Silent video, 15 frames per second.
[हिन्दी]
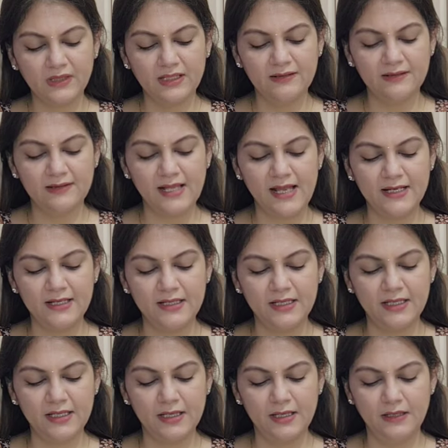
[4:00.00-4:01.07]
it's like
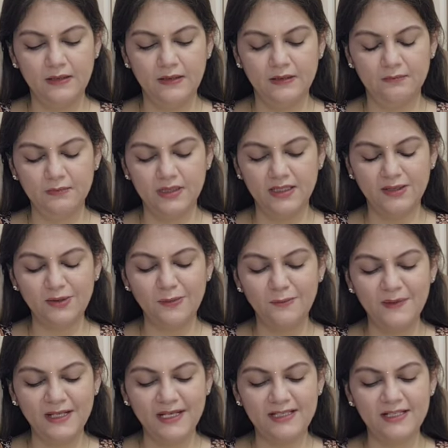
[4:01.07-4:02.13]
कि, uh, um, a
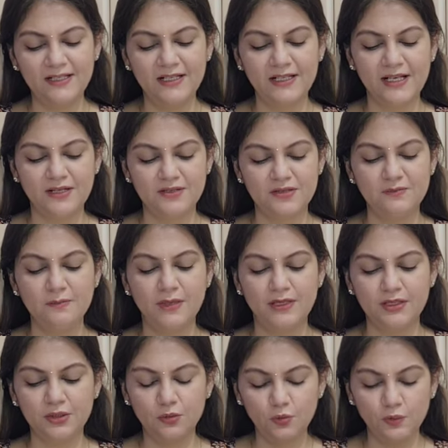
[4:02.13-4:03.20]
complicated connection
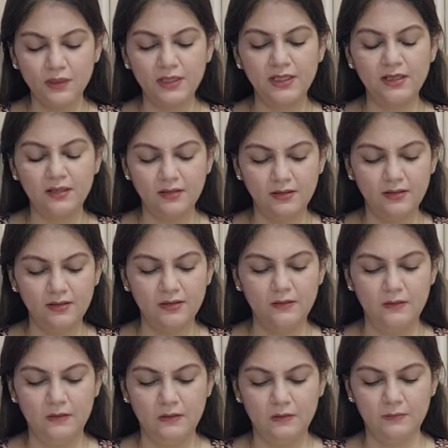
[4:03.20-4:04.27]
but you will
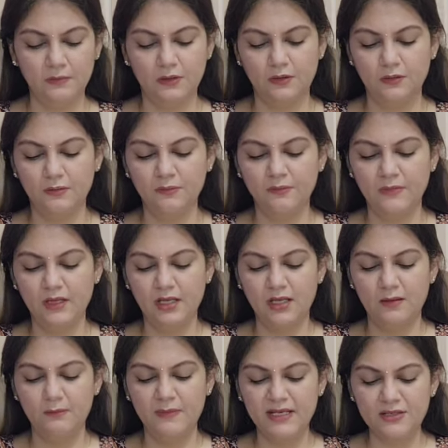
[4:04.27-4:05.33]
uh, you know
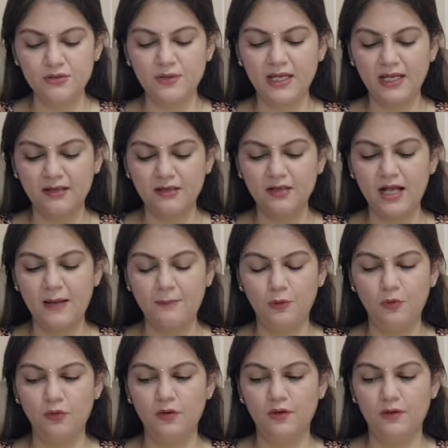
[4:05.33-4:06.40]
बी टुगेदर आप
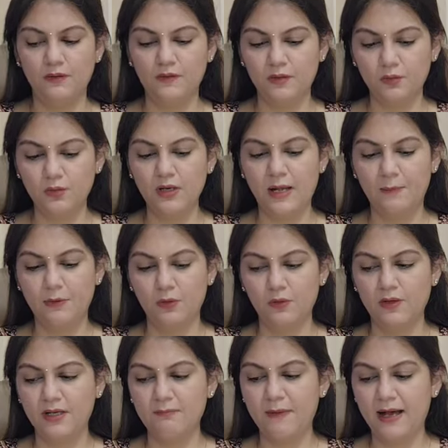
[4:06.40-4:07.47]
लोग uh, ज़रूर आप
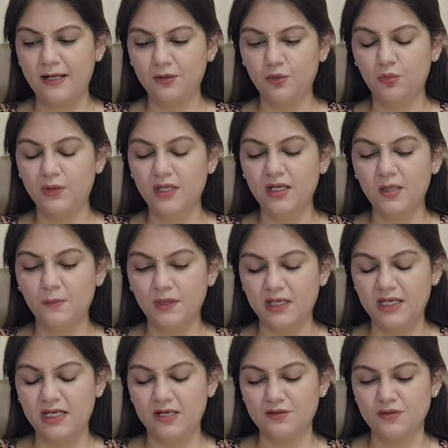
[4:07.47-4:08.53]
लोगों की बात होगी
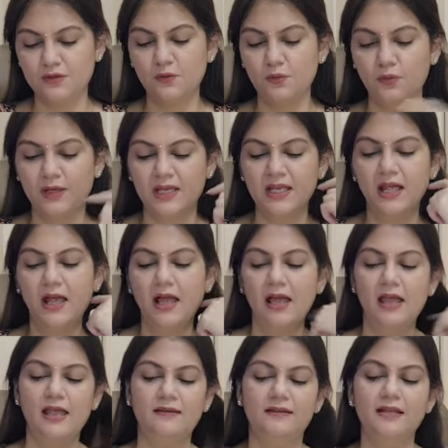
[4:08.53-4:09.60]
कम्युनिकेशन होगी
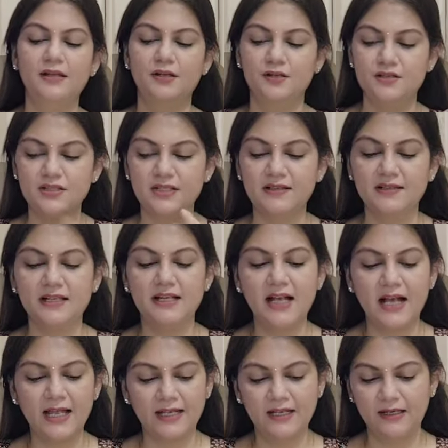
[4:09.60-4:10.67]
ऐसी एनर्जीज
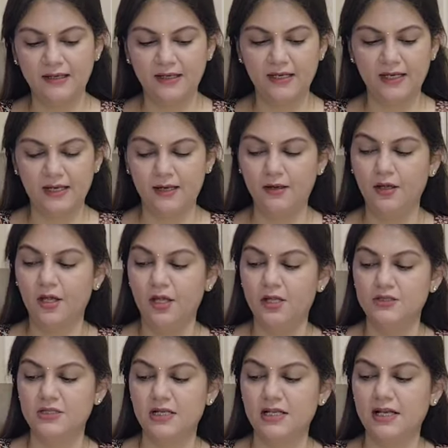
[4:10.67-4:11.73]
दिखाई दे रही
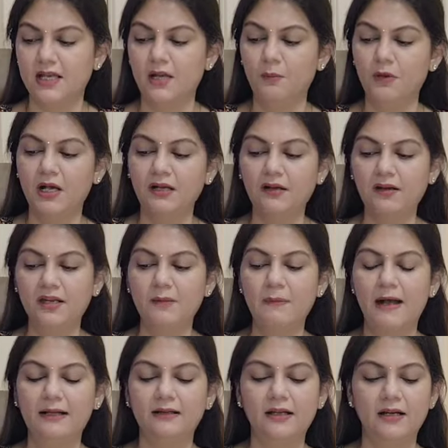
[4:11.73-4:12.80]
हैं चलिए अब करियर की
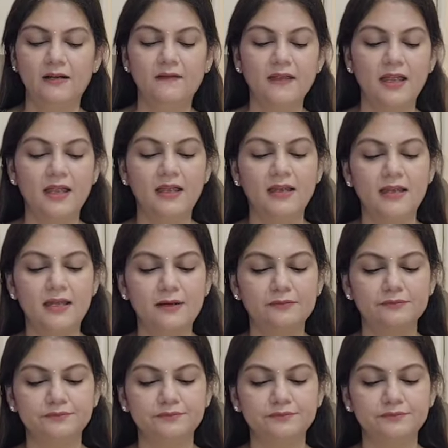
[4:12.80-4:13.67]
बात करते हैं कि